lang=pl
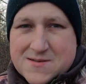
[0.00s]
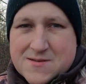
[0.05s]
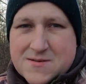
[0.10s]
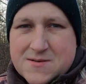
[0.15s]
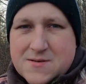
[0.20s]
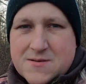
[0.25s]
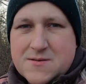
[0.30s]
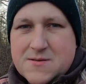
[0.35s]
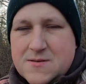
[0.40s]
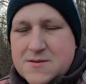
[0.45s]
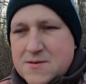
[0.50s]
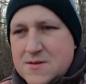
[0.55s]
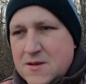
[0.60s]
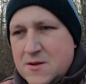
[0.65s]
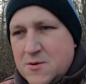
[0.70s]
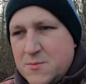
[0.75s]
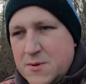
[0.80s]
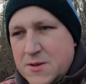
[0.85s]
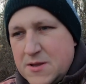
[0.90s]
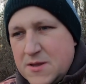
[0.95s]
No,
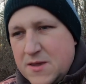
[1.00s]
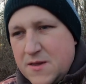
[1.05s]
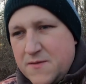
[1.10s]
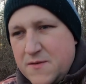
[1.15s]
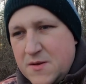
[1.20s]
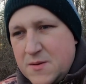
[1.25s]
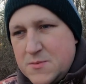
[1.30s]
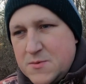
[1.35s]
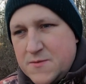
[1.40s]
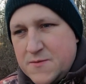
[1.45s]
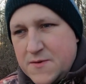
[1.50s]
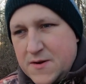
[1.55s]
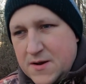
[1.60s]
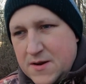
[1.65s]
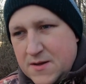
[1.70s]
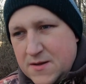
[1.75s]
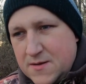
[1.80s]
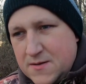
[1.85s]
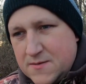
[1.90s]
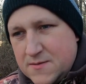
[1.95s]
nie lubię takich filmów,
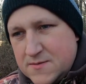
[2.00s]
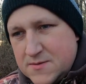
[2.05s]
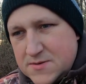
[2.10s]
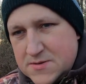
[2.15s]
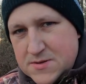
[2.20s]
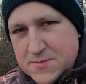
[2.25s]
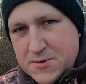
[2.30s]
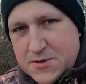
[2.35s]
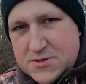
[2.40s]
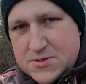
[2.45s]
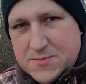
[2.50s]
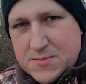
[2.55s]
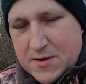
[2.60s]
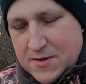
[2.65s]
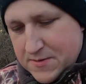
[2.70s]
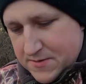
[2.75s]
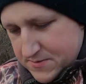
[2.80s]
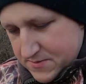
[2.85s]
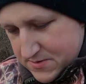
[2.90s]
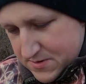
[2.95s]
ale zobaczymy.
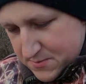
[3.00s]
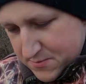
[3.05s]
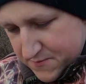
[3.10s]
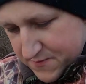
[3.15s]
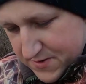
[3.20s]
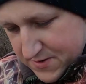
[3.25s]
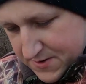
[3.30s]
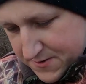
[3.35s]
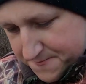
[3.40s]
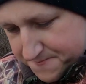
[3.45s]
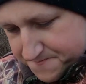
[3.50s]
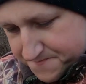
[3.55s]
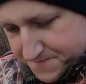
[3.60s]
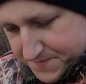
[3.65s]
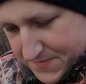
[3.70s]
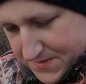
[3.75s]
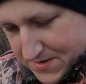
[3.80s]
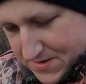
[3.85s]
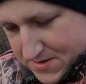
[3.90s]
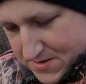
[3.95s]
Nie mówię nie.
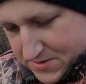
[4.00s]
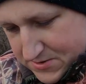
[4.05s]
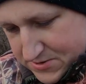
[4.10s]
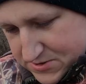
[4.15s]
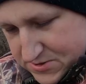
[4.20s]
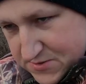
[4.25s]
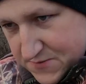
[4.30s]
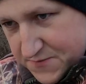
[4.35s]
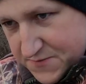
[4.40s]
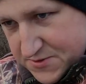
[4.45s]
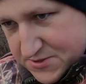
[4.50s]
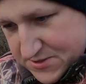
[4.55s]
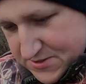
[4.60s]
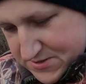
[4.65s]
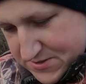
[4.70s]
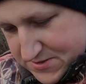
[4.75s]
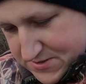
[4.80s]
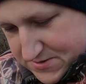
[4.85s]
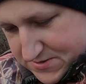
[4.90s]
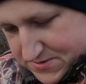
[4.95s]
Krzysztof
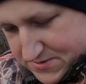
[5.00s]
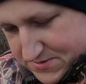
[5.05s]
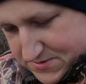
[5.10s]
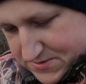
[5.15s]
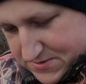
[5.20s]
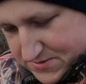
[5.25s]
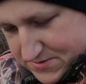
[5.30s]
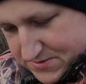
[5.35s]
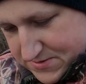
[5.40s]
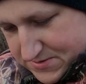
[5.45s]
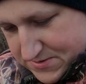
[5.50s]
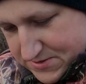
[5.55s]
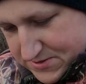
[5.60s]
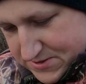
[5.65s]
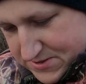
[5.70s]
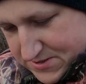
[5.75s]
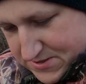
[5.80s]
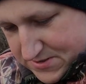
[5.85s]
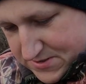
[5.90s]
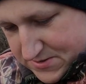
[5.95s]
Fishing.
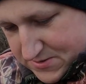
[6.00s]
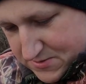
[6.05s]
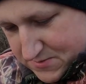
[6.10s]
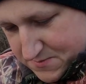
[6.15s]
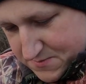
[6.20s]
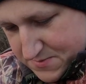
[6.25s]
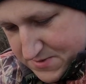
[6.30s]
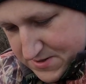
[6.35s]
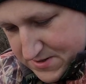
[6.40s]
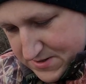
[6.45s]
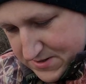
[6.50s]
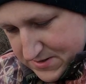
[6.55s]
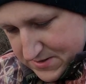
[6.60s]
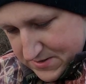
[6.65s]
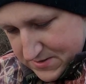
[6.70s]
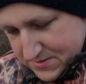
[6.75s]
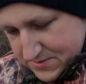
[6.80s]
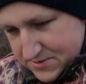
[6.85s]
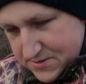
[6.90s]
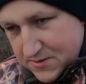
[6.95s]
Dzień
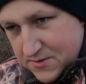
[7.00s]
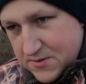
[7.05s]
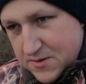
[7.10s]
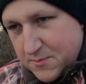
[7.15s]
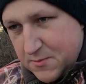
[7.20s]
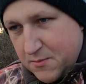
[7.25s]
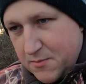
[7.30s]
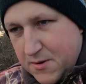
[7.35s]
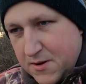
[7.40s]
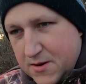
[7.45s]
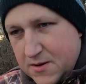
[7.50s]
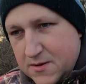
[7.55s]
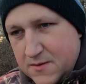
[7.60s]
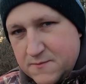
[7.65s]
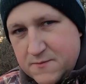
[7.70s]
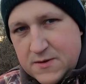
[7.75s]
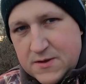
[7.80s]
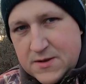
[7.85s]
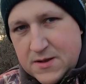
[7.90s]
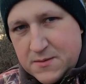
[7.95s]
doberek, zielony boberek.
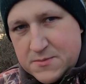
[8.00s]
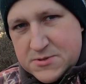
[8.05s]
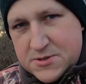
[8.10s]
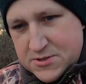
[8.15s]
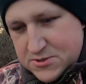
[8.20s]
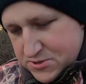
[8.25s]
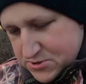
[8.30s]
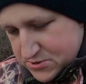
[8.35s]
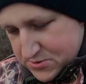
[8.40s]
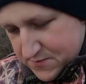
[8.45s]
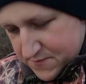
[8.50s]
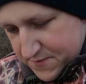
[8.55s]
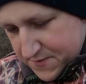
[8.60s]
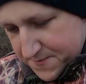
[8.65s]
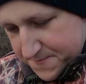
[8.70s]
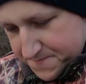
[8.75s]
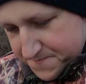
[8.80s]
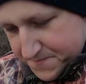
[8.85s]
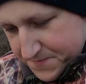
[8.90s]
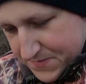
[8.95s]
Witam Cię Krzysztofie.
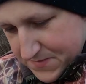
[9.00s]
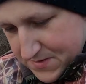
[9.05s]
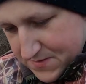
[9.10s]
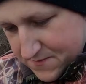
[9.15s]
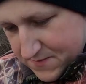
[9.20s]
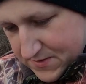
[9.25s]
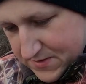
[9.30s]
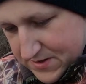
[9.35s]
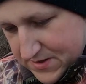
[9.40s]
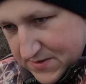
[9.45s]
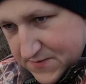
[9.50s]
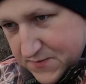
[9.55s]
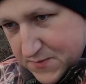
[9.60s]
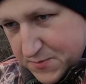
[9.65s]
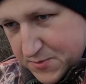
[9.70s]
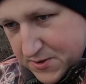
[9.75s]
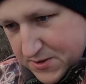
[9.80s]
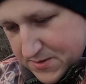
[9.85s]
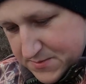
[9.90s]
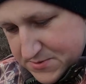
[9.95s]

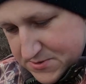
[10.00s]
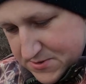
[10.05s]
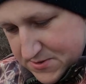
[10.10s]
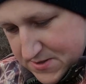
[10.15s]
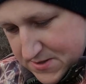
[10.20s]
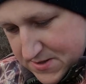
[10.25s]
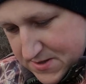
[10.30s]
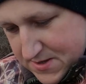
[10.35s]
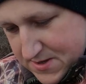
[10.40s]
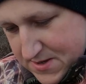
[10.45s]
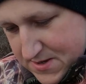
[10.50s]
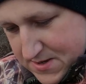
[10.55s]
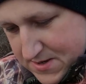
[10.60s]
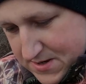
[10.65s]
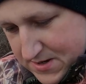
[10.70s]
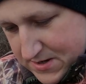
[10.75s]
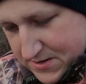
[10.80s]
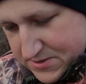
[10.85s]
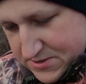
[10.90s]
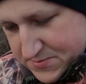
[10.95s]
Wędkarstwo pora na przygodę.
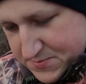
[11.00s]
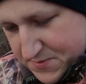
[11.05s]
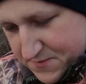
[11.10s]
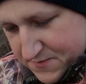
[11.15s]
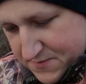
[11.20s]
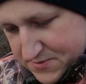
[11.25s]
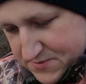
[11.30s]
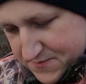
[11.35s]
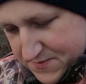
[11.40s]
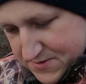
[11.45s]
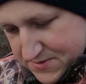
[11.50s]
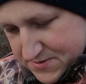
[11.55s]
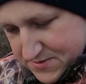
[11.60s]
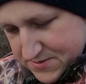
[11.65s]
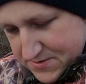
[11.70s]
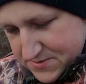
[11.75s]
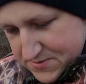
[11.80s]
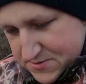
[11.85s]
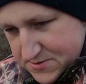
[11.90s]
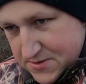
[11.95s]
A dziś powiem, że
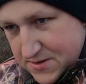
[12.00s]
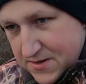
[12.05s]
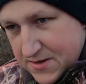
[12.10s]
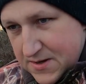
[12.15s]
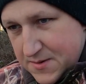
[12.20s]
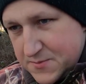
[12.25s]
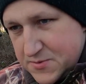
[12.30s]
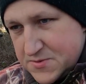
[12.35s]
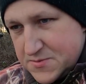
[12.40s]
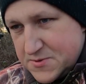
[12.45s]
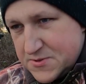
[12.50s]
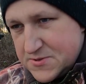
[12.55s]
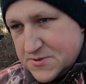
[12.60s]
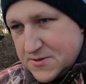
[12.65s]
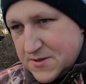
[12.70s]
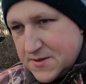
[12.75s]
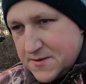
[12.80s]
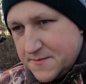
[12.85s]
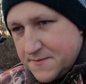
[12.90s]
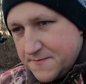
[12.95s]
ważne jest to, że ręka
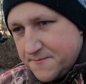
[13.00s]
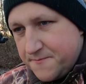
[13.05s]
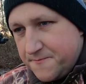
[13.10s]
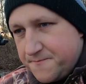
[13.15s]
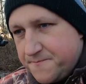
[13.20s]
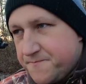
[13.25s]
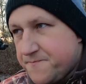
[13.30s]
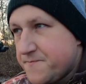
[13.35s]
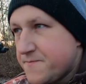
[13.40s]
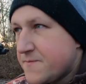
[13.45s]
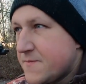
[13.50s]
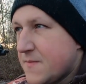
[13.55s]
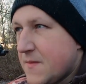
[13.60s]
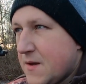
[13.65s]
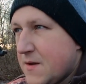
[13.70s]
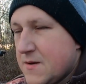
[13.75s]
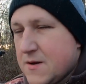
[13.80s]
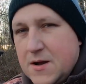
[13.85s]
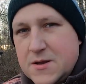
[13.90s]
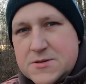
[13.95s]
posmrodzona. Hm.
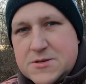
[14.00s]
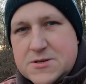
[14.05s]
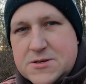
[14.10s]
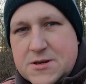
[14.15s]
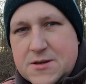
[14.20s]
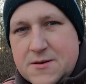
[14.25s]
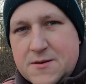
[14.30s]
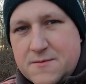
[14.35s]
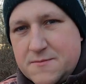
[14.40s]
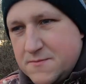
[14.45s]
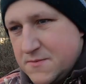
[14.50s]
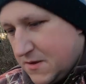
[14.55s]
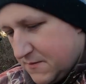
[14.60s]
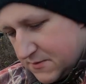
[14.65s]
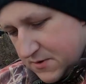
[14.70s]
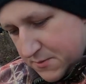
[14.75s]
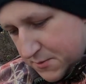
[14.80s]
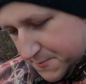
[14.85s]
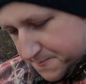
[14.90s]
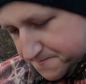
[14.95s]
A dzisiaj? Nie
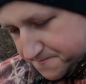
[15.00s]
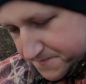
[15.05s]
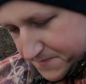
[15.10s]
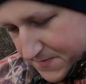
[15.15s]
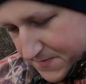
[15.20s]
wiadomo.